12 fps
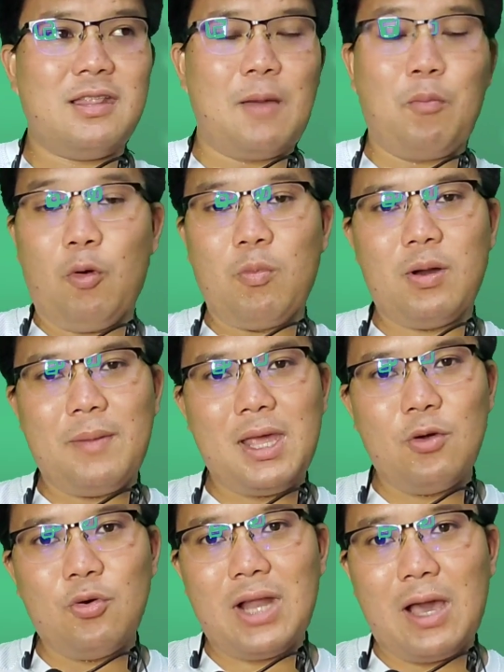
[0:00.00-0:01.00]
แต่ผมก็
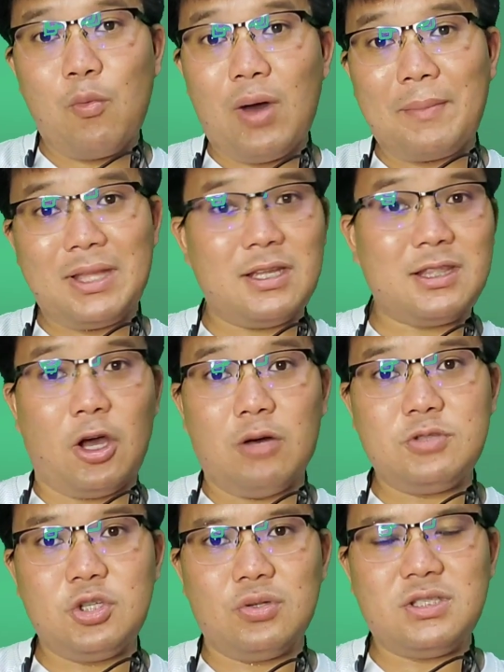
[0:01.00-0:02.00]
ไม่รู้นะว่ามันจะต
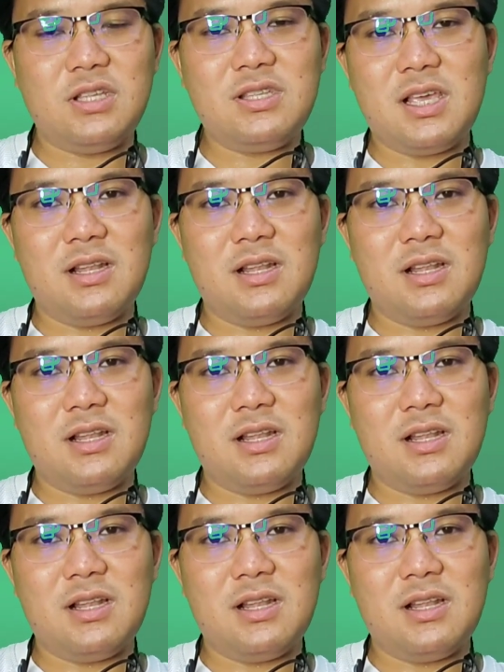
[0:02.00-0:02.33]
อบโจทย์จ